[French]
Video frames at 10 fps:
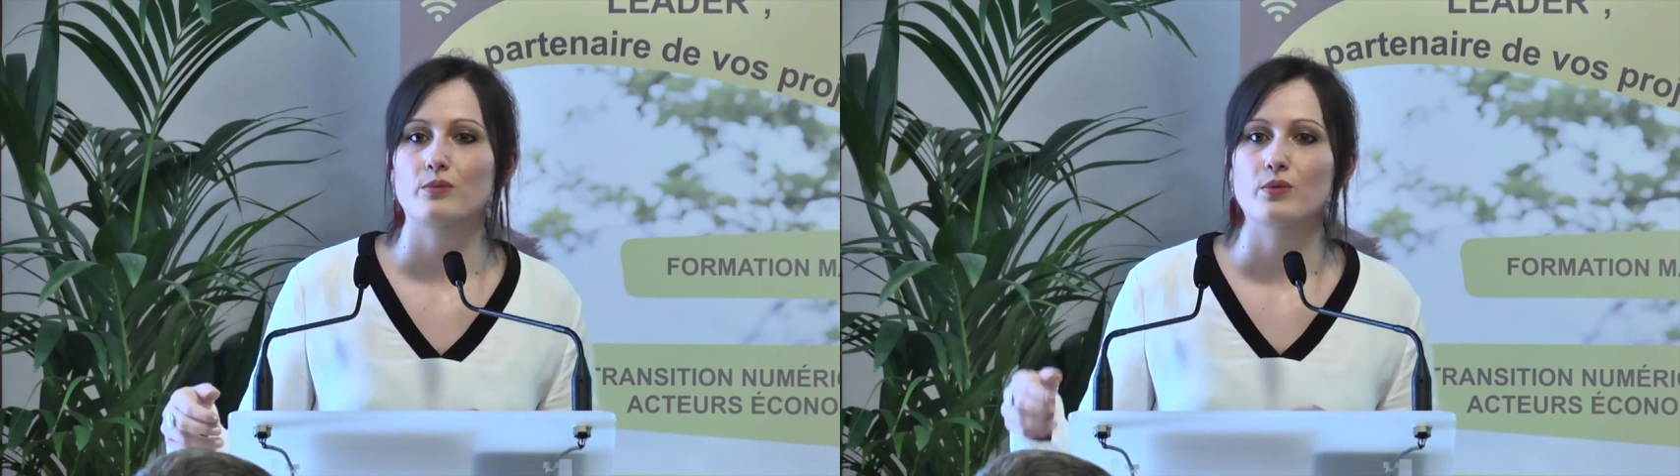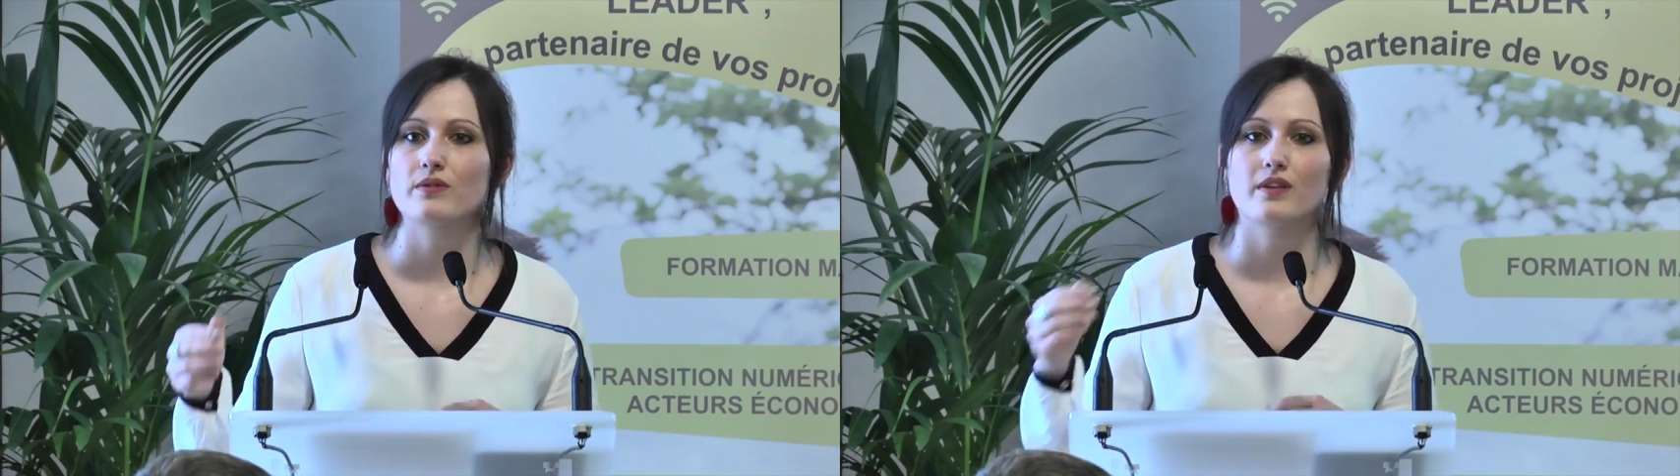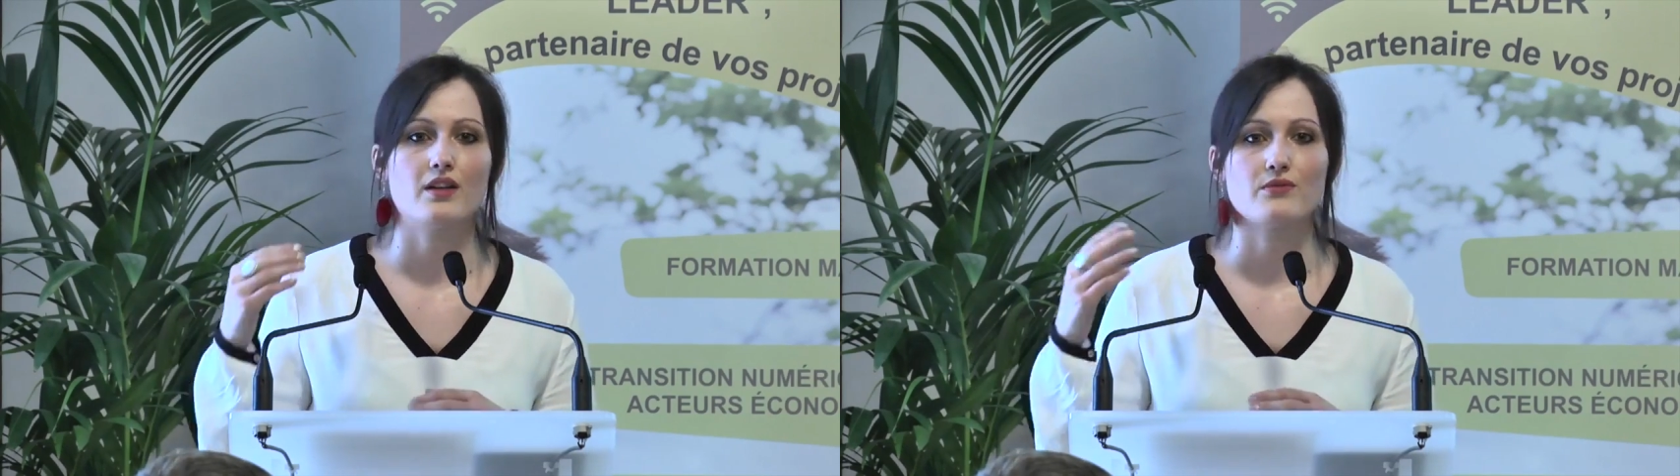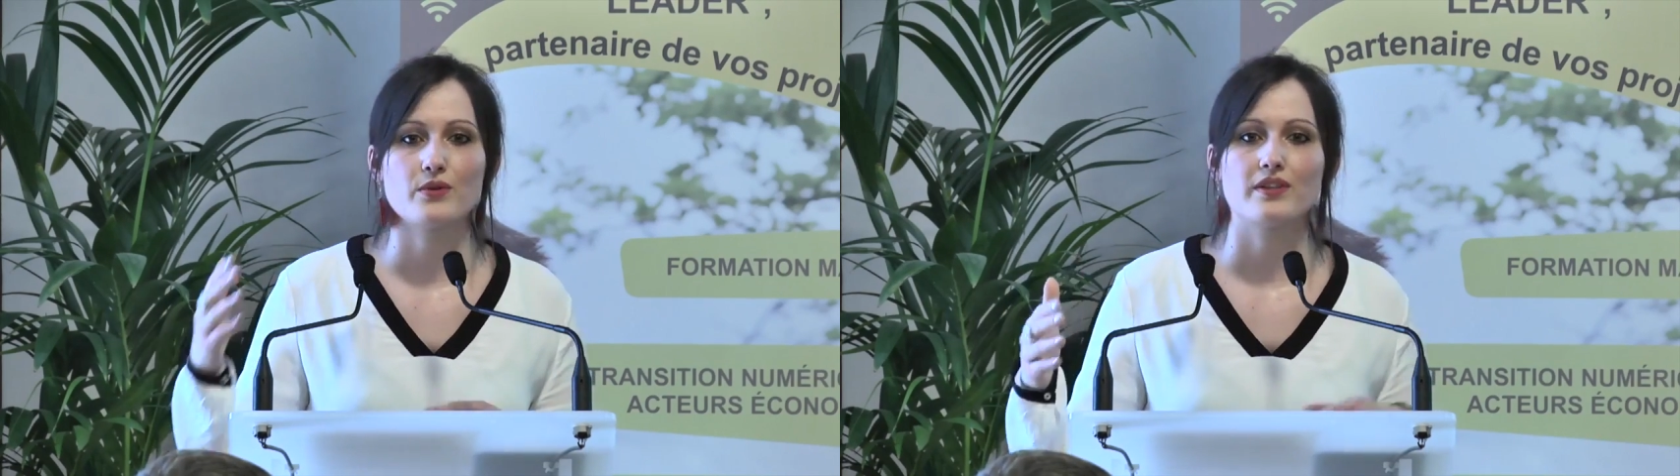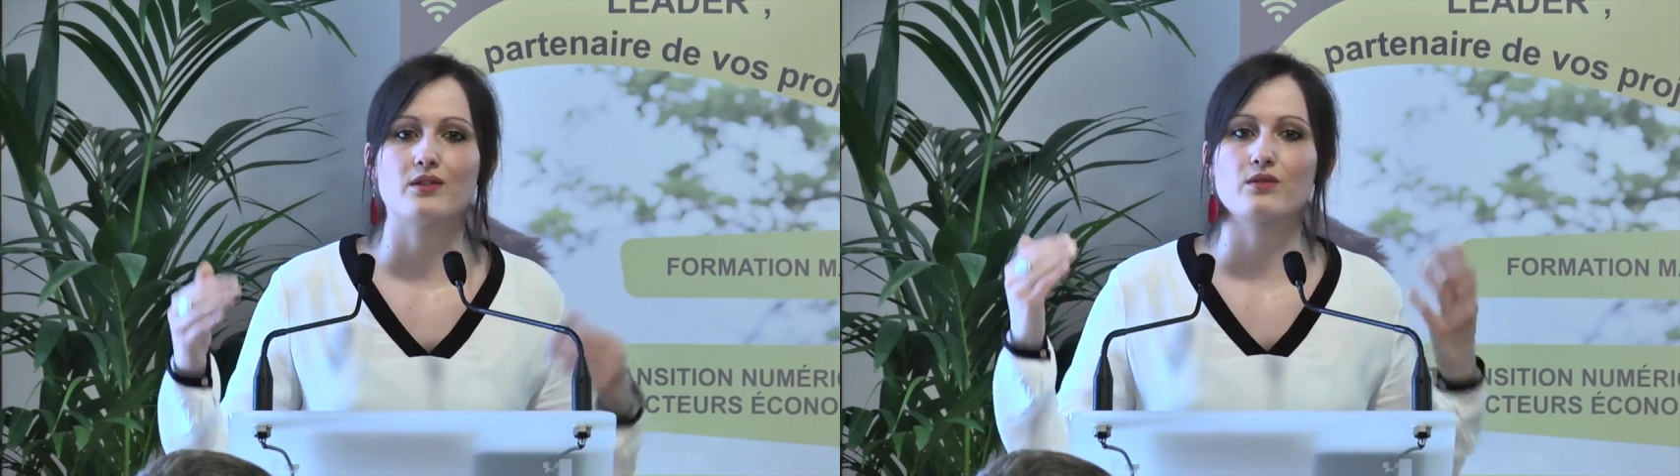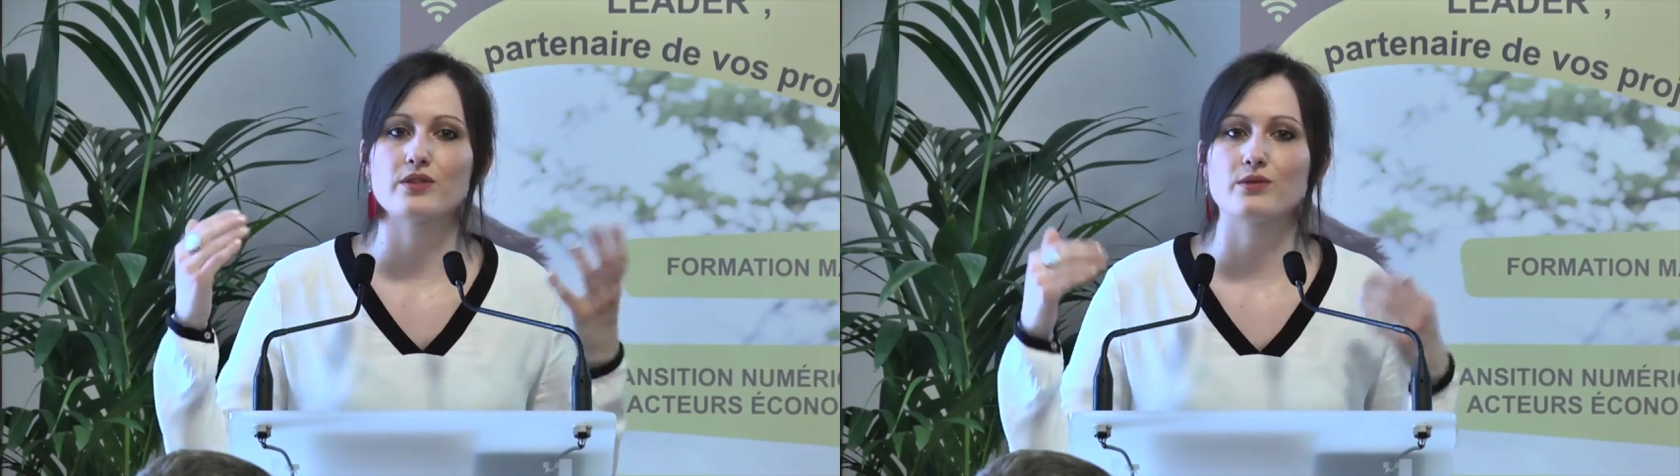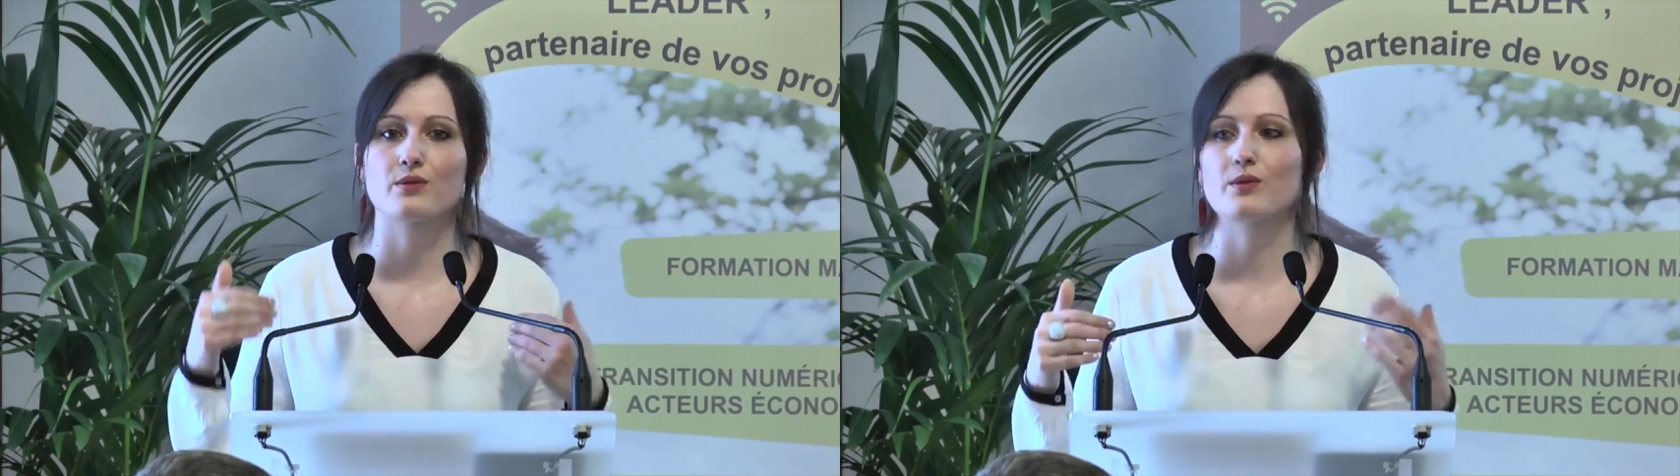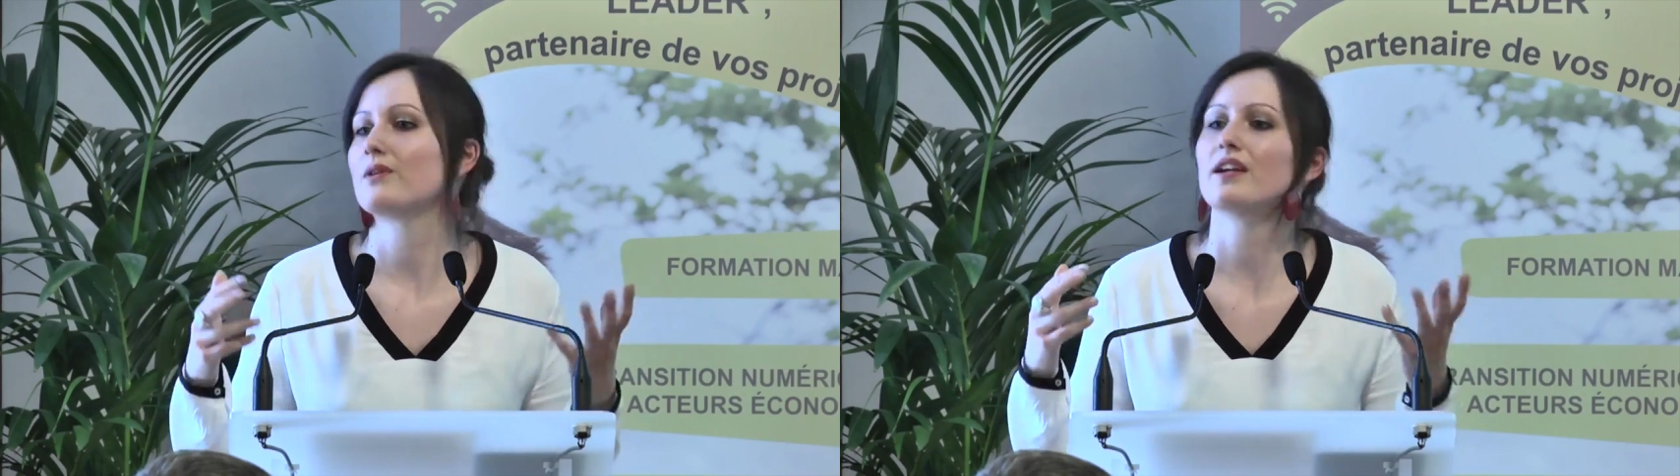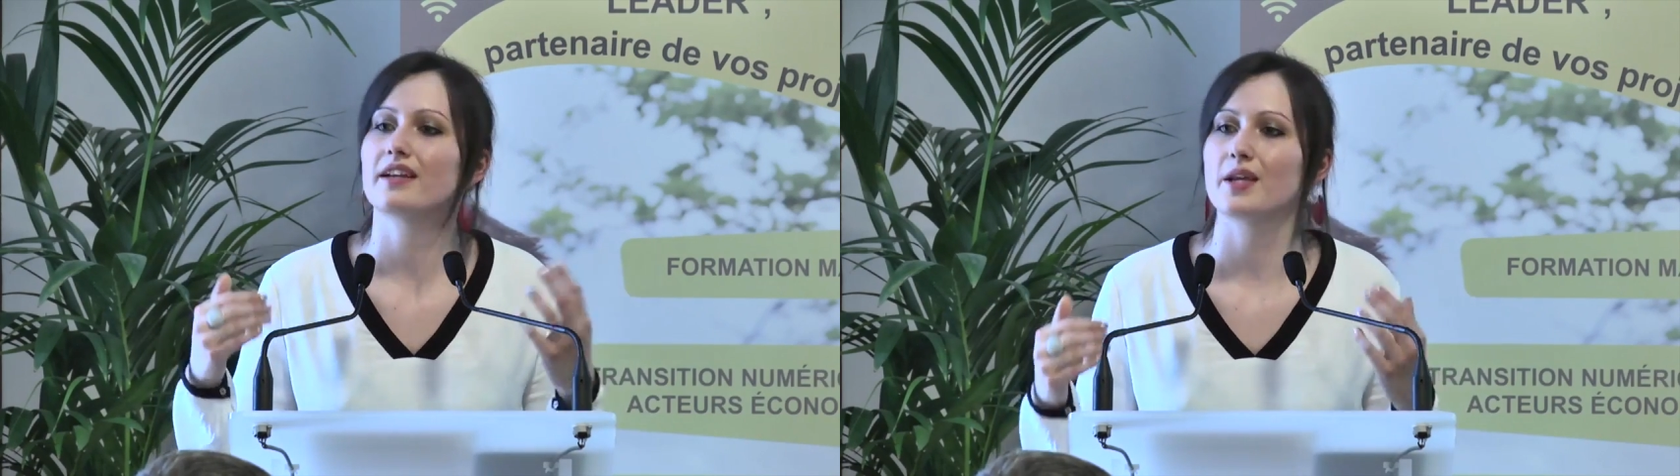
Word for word: il peut téléphoner en visio call